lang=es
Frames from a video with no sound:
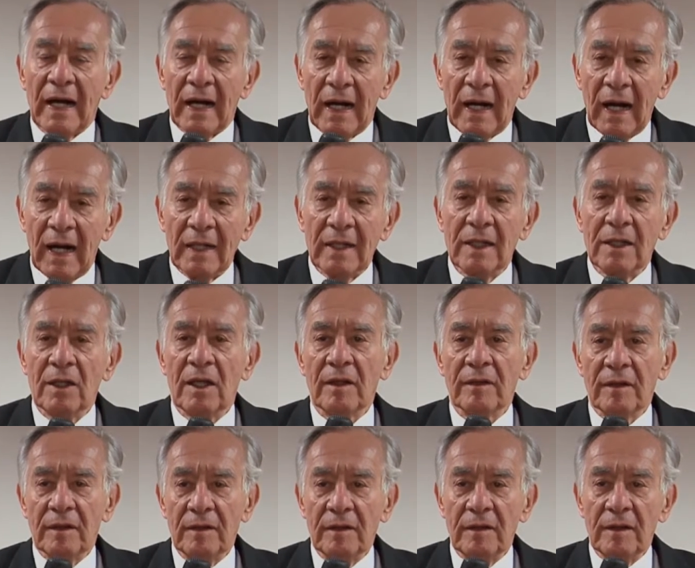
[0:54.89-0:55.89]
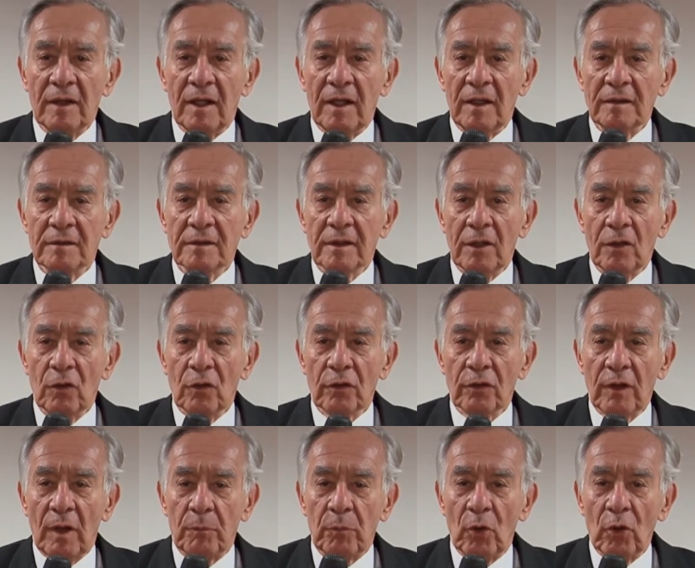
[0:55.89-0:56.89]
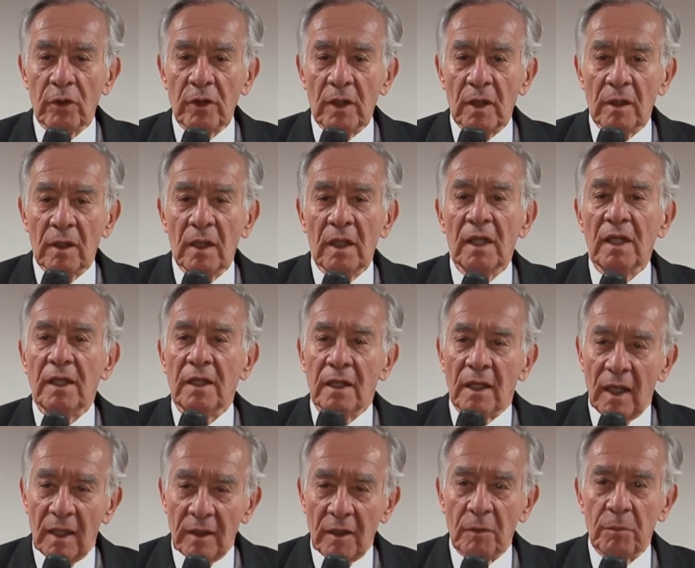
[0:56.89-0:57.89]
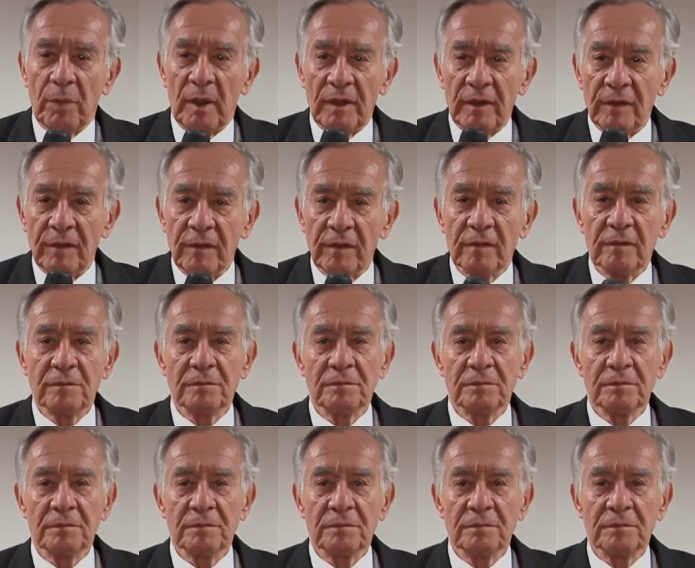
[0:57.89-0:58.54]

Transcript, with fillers: ganan las entidades que los apoyan y gana el país.